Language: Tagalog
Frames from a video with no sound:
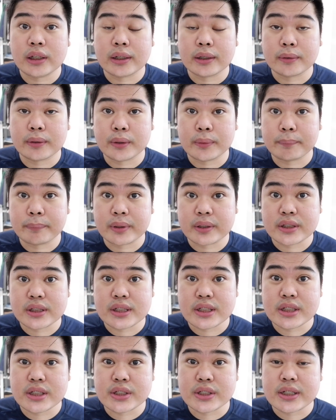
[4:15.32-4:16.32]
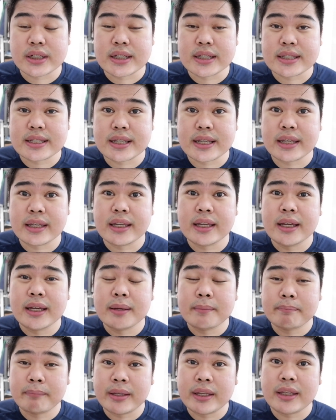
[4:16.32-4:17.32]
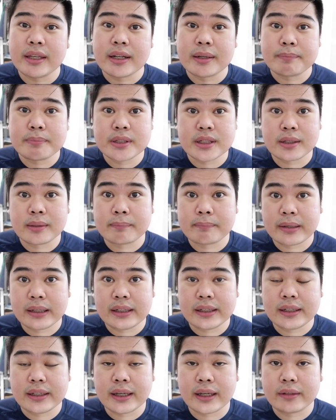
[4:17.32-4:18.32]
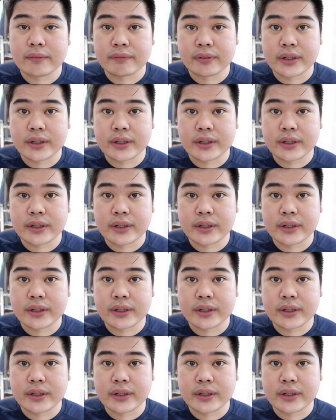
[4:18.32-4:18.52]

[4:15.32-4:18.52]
lang mo yung procedure kasi mahirap siyang balikan.